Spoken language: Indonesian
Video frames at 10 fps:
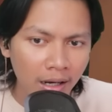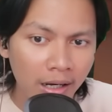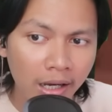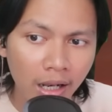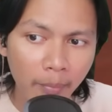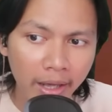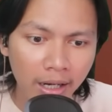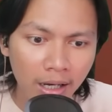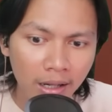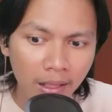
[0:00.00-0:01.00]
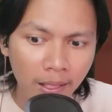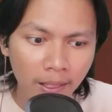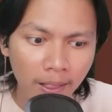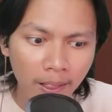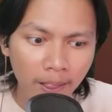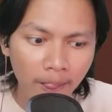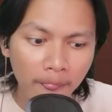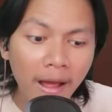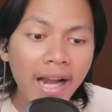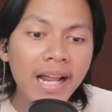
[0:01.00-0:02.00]
Drillman.
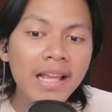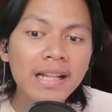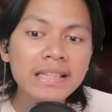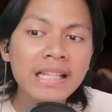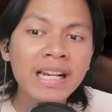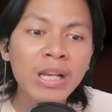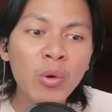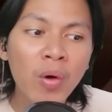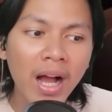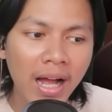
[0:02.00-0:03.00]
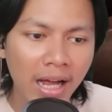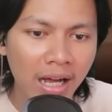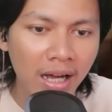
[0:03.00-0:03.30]
Ada yang terluka.